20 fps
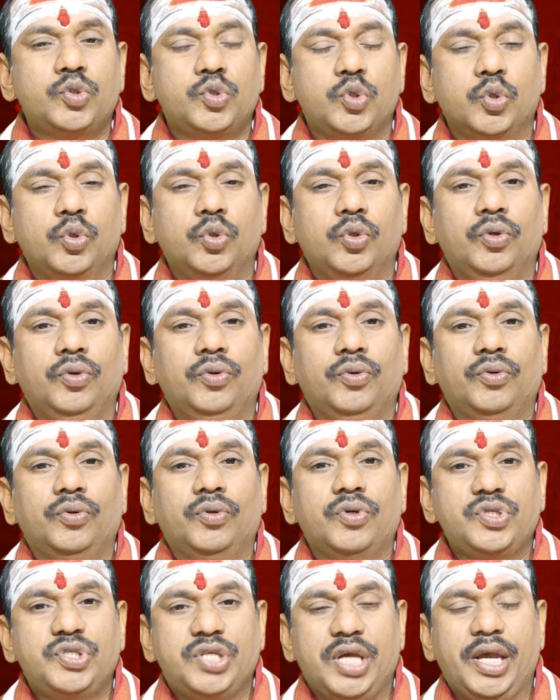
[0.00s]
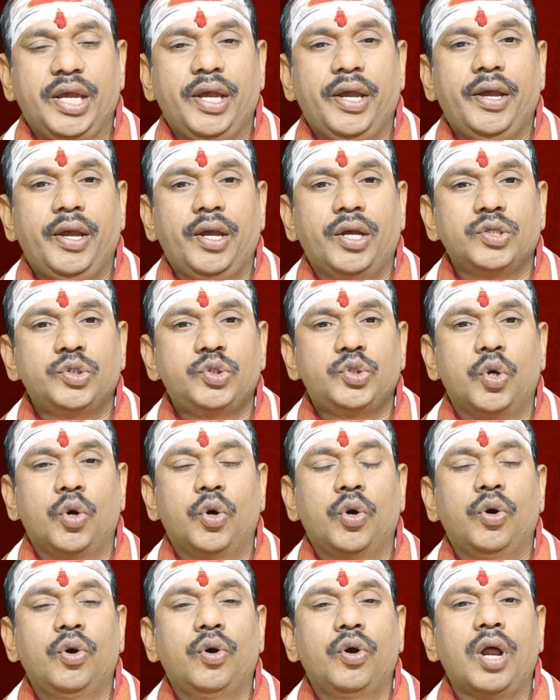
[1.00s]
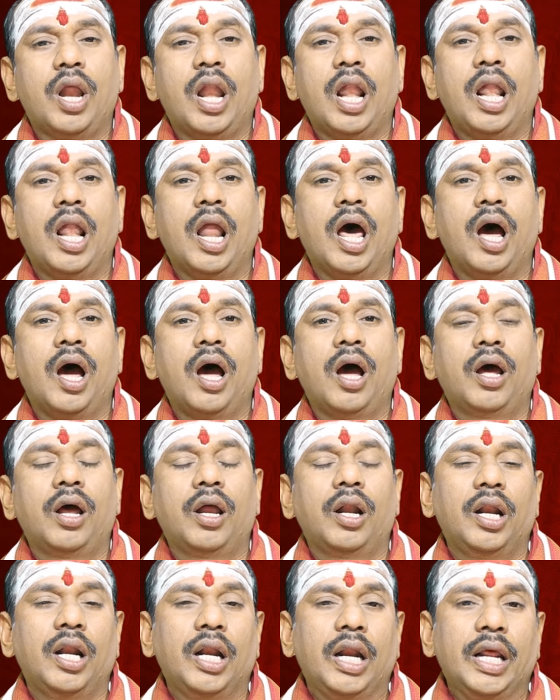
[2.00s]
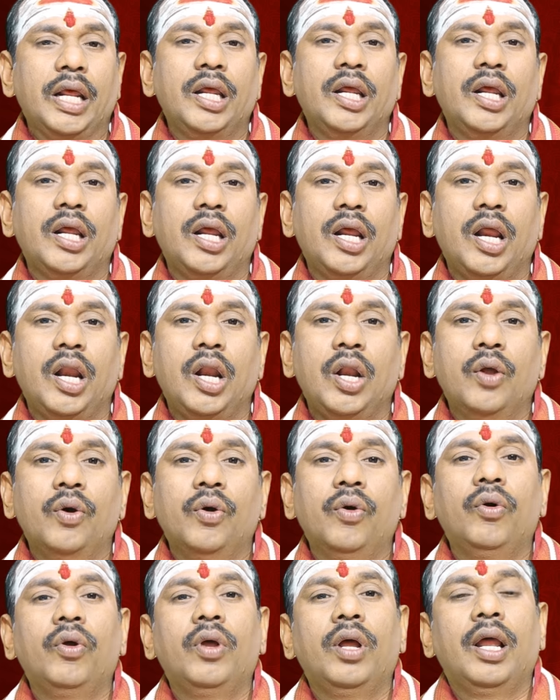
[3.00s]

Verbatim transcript: చు చే చో లా లీ లు